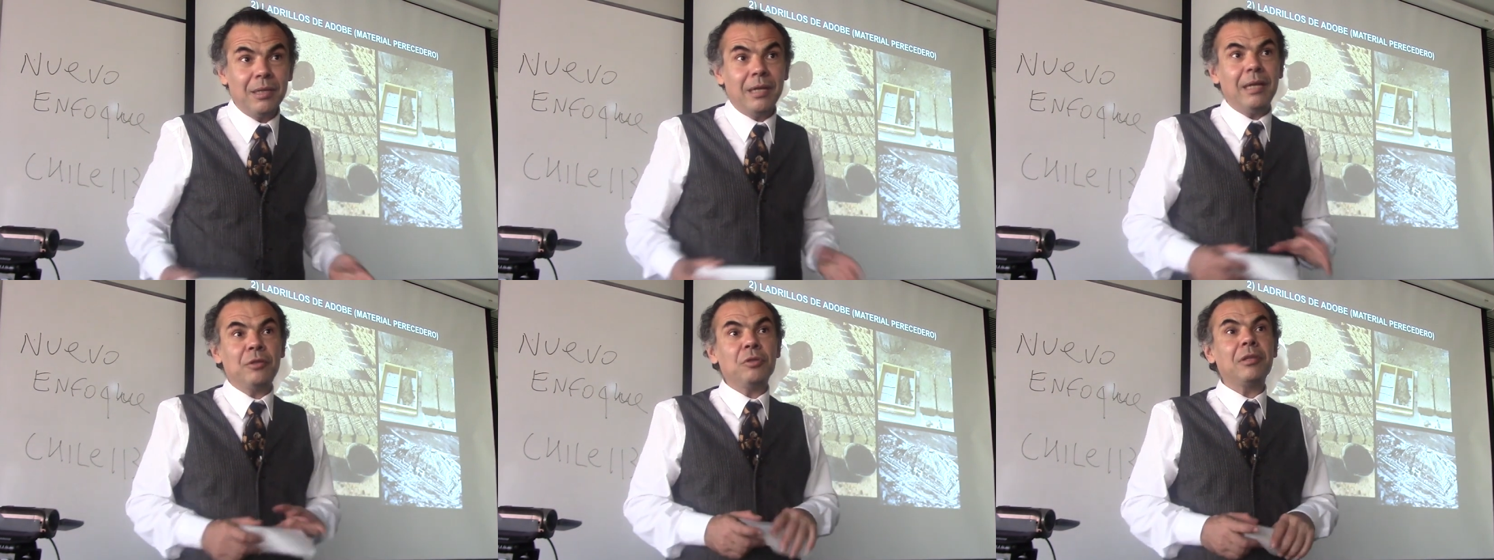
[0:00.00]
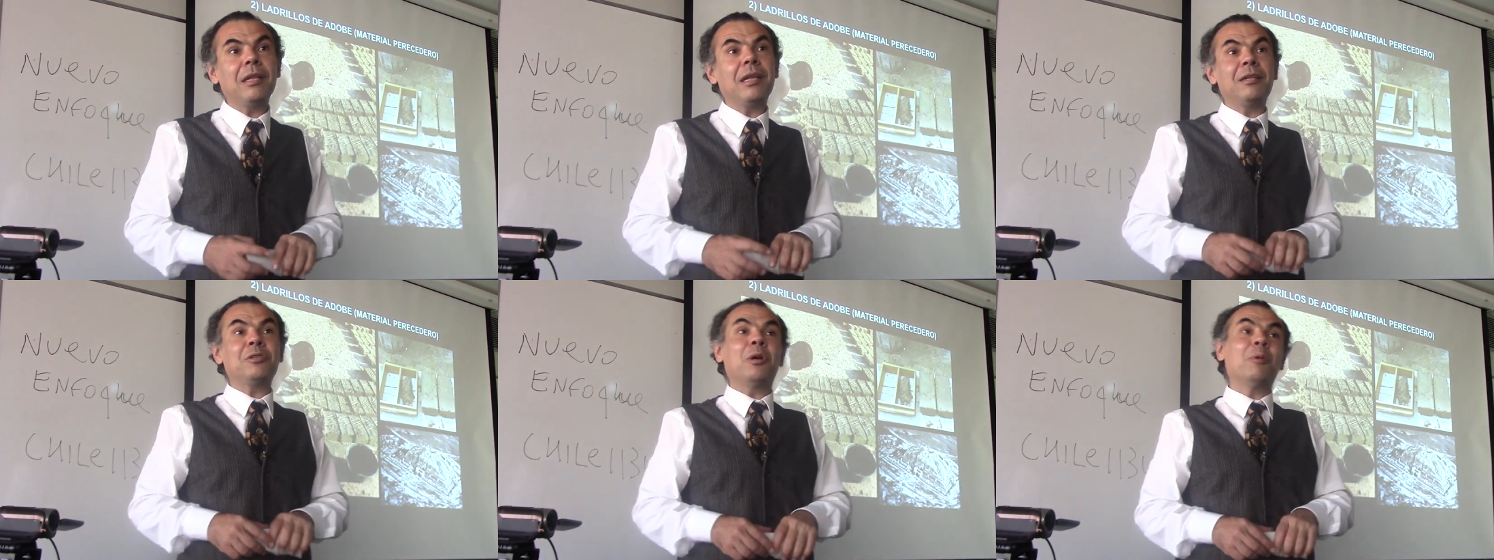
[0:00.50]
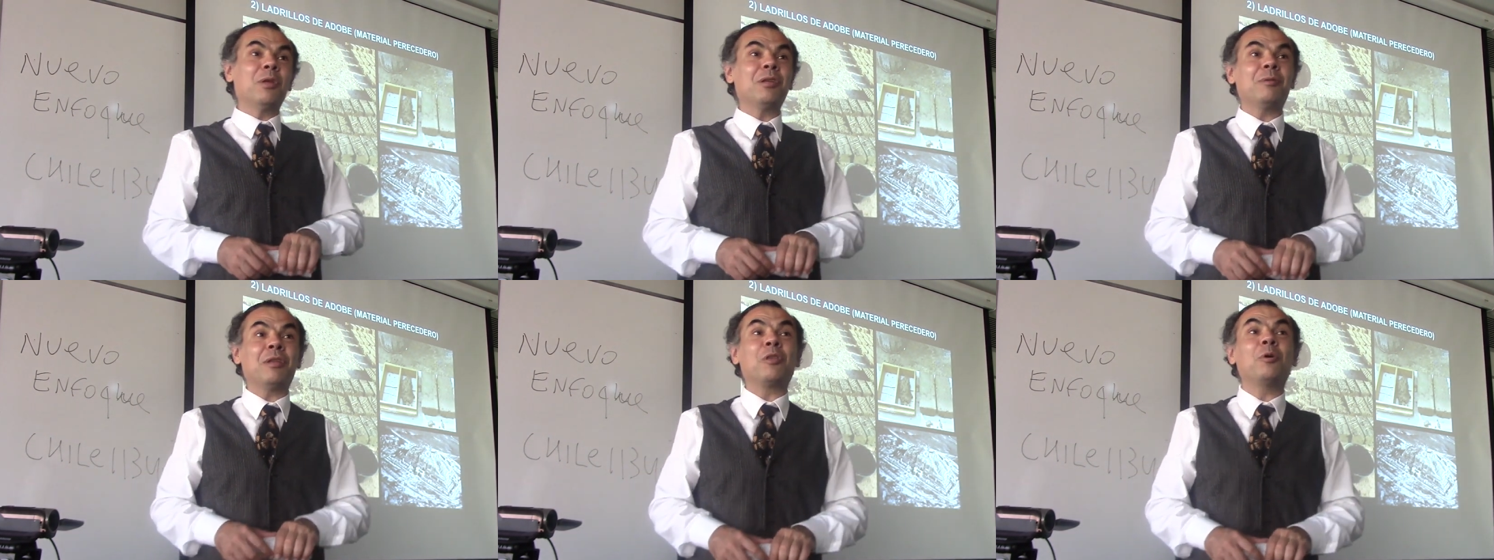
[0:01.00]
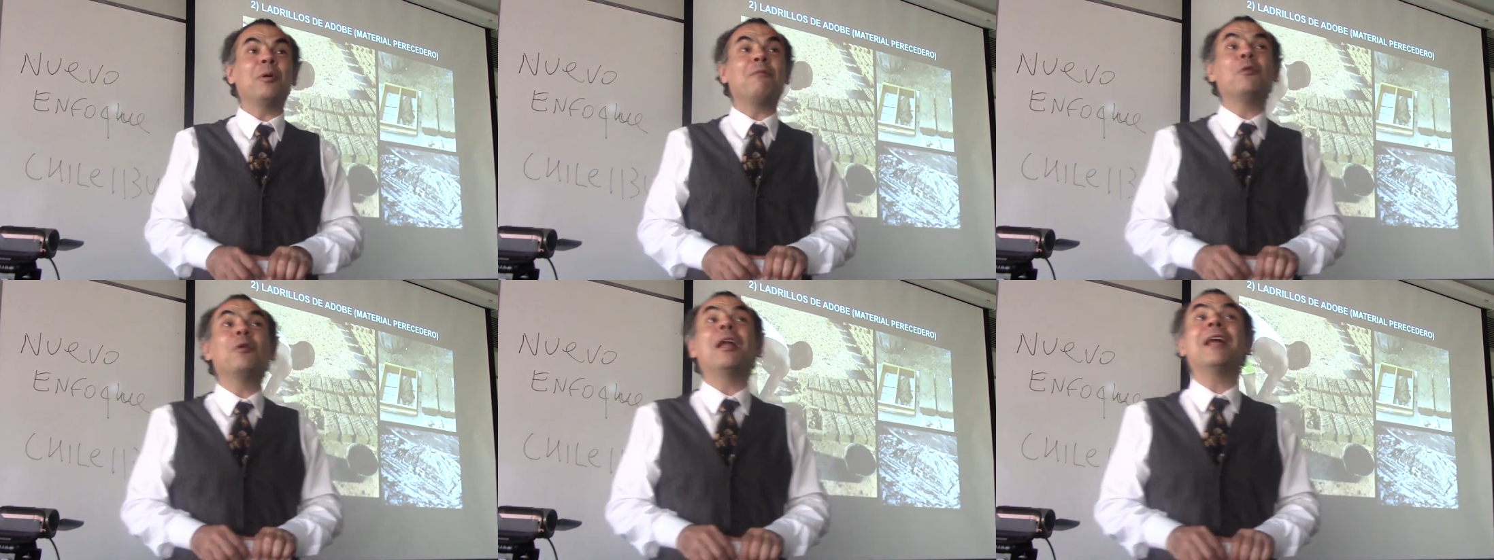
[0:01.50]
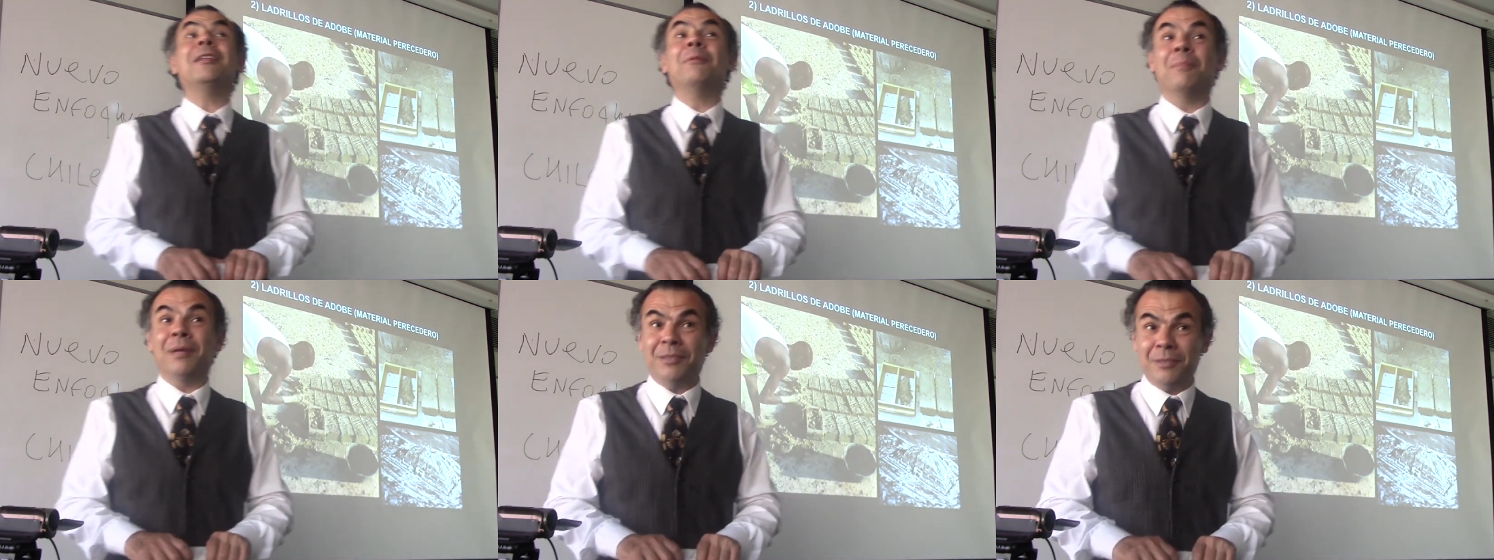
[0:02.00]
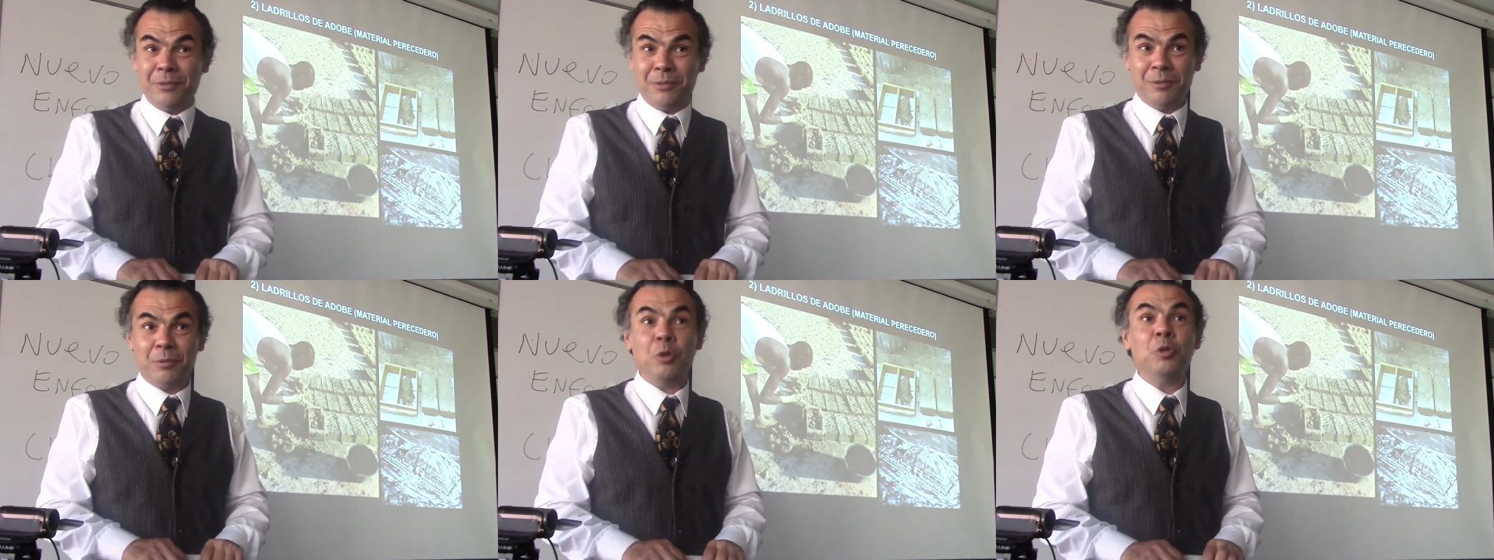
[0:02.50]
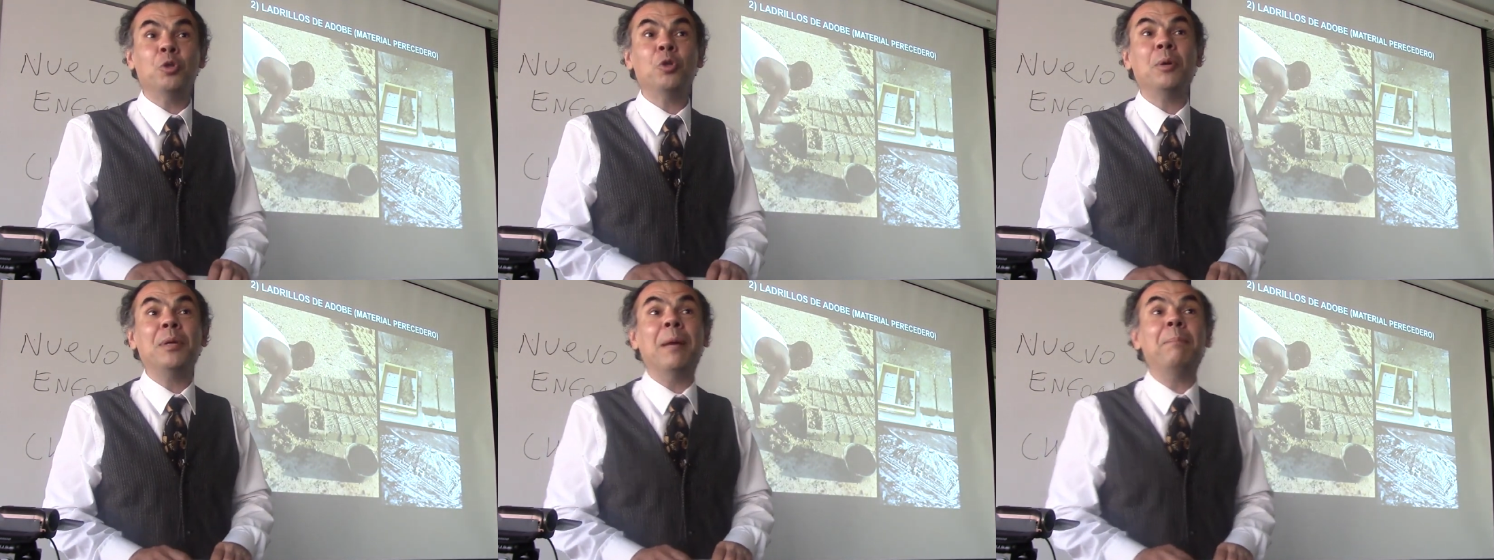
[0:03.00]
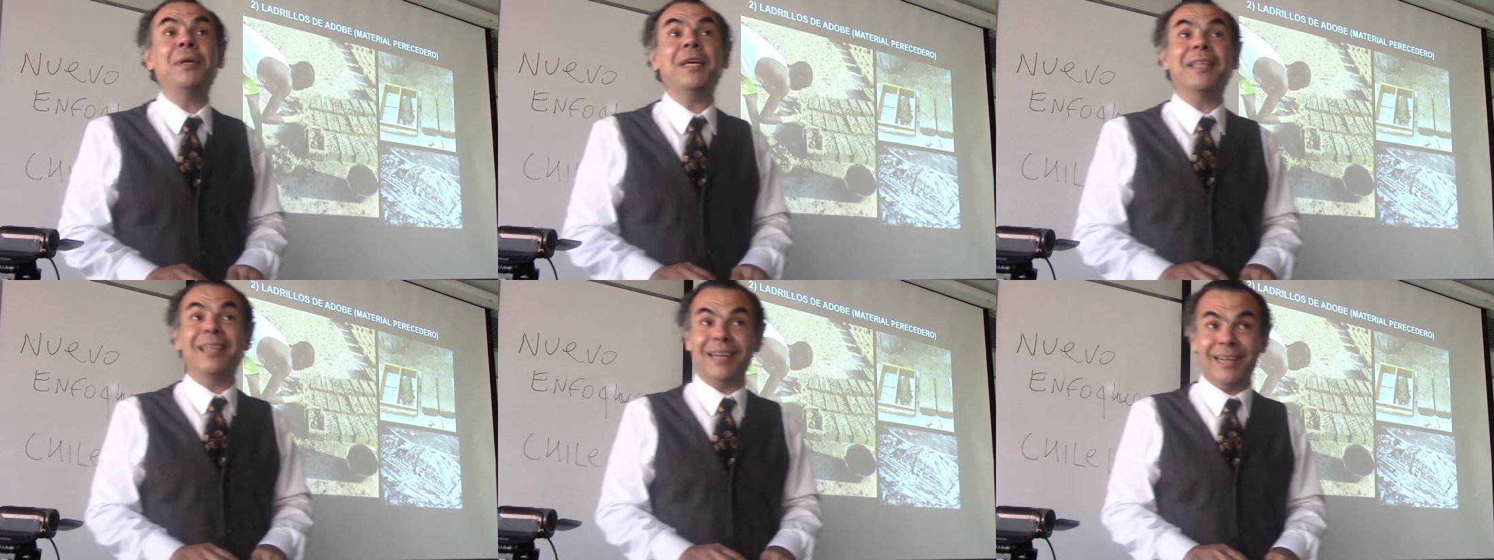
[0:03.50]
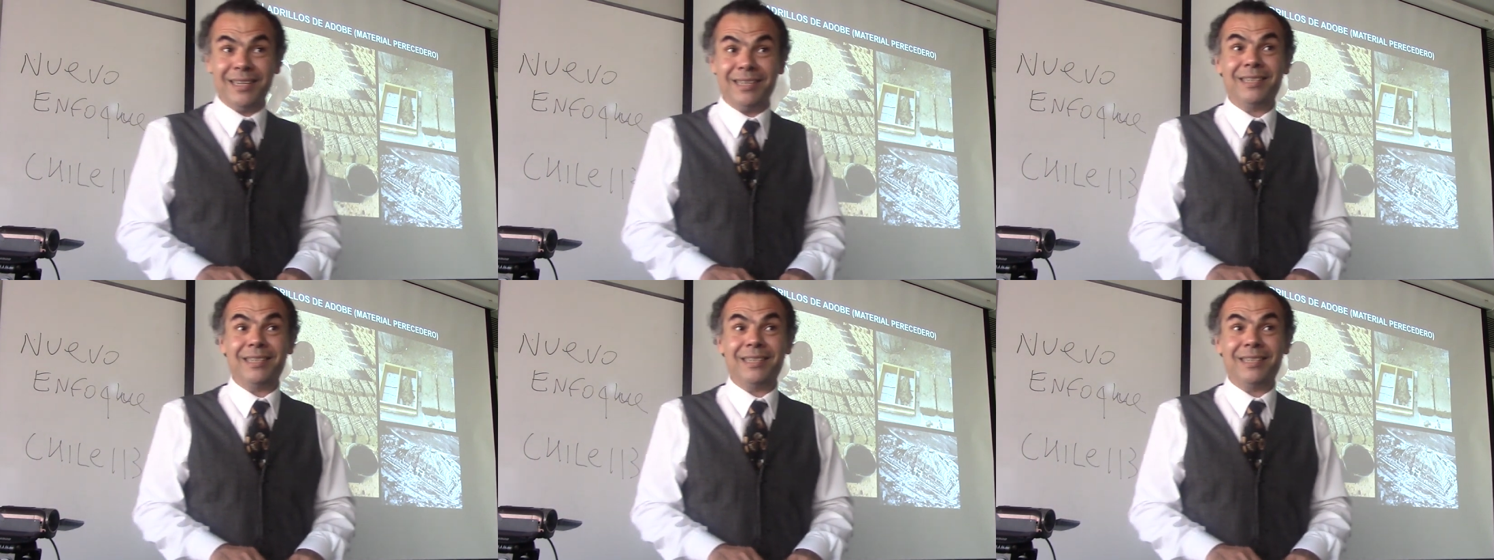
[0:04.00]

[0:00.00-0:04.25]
Entonces el ladrillo de adobe fue un gran invento, cuando no había piedra.